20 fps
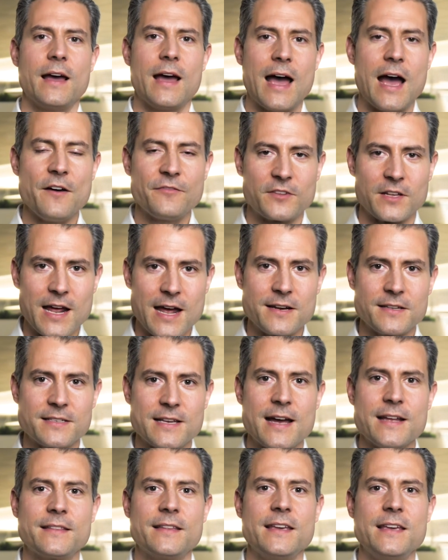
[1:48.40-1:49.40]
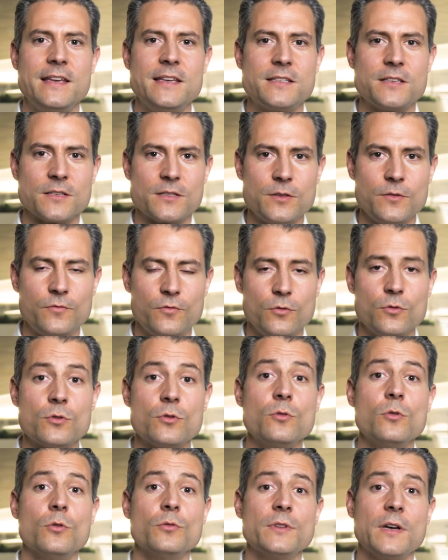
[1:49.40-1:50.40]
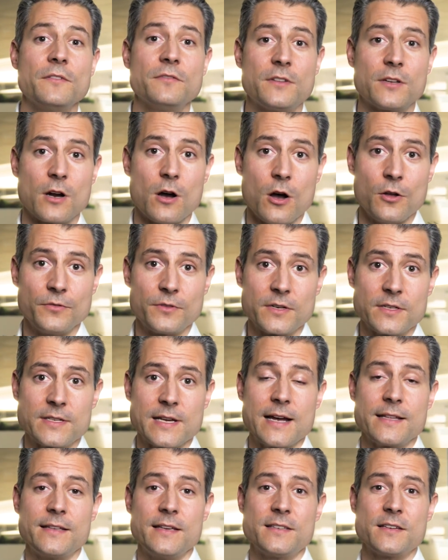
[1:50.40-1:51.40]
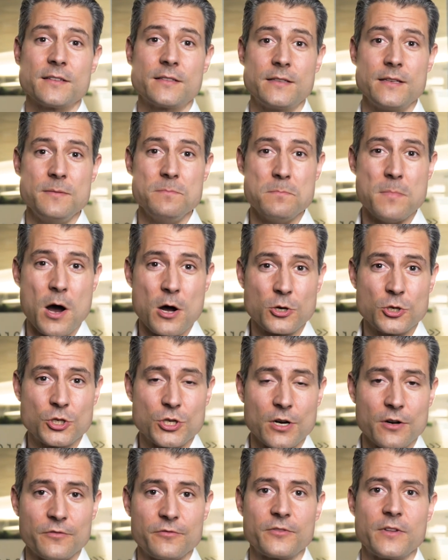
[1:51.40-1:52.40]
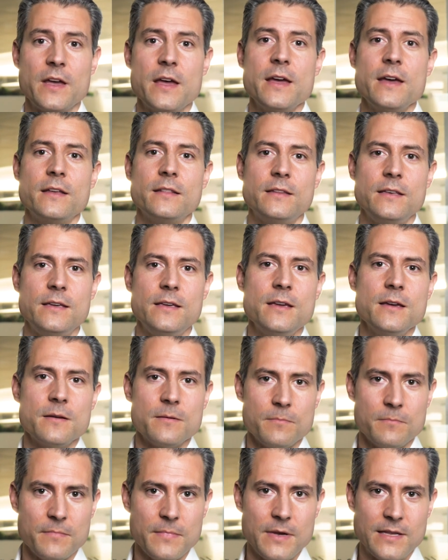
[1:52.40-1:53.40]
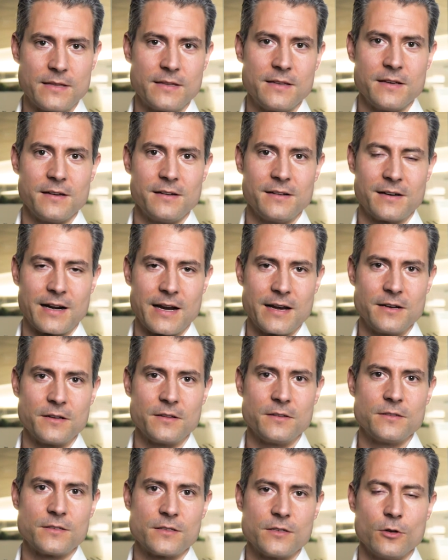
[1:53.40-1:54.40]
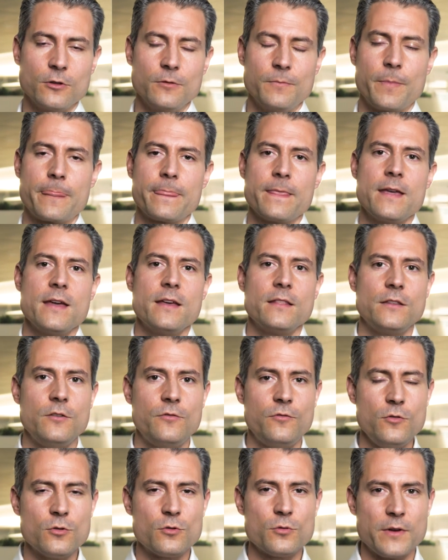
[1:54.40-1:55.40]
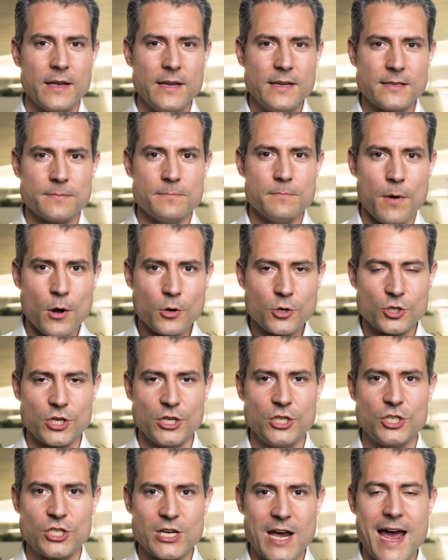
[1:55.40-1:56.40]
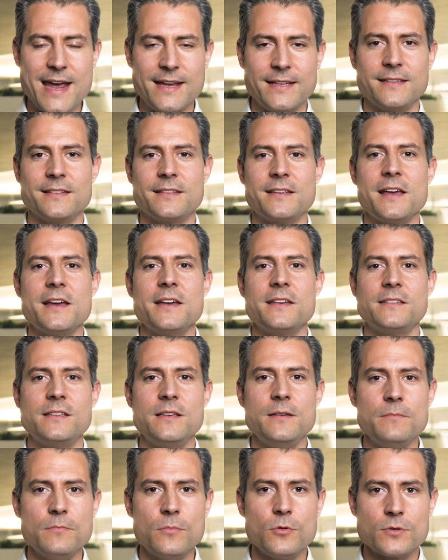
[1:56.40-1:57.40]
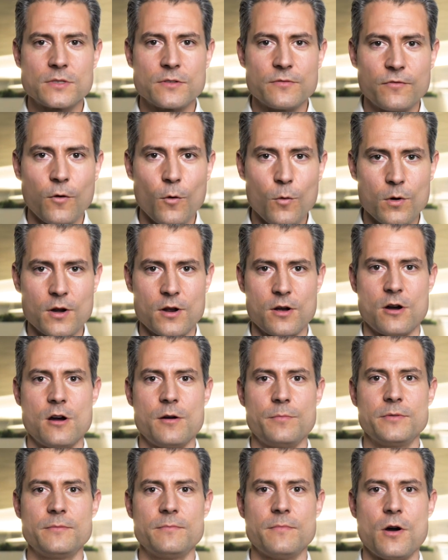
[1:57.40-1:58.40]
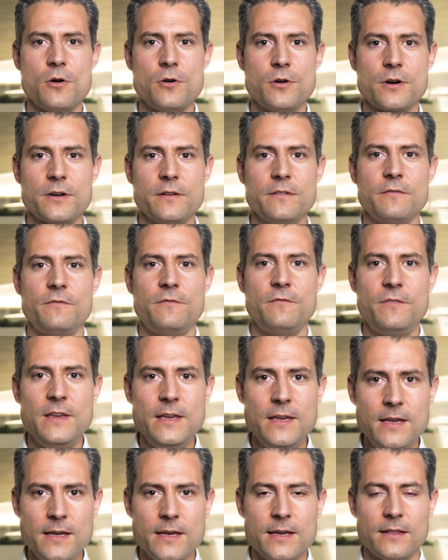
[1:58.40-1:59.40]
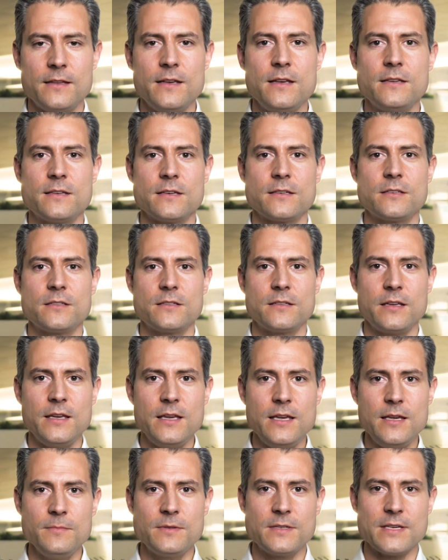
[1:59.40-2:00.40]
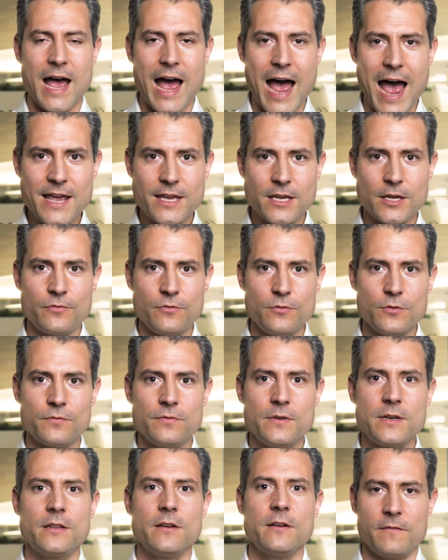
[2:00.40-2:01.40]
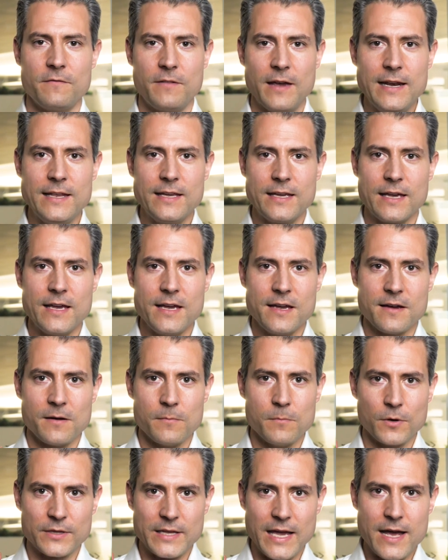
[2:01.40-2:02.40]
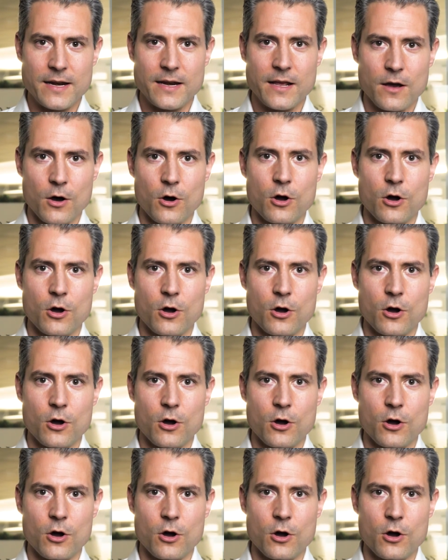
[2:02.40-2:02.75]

Auf der einen Seite ist das die Führung und auf der anderen Seite ist das die Mannschaft, die mitrennen soll. Die Führung ist matchentscheidend. Sie muss Vorgaben machen, wie dieses Teams eingeführt wird, welche moderne